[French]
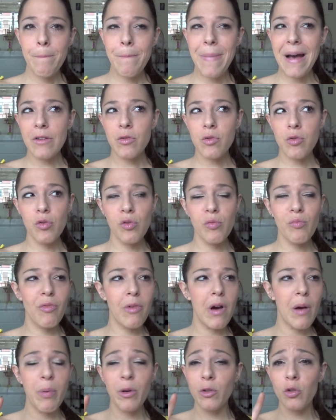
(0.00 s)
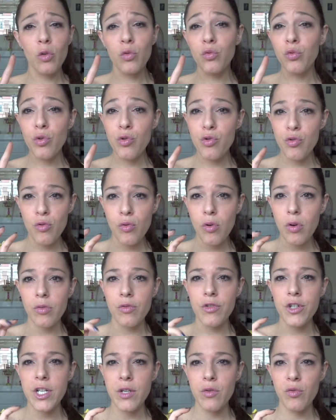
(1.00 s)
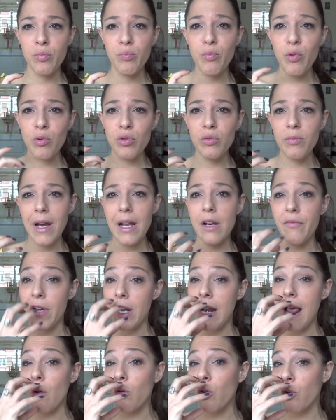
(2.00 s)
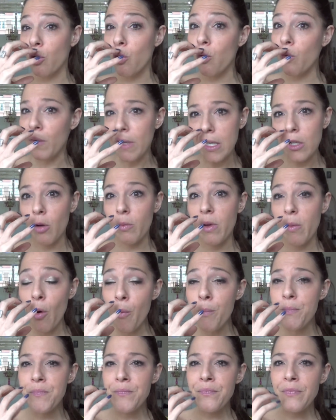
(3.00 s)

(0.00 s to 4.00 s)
Parce que moi, pendant deux jours, j'ai eu beaucoup de mal. Enfin, la langue gonfle énormément.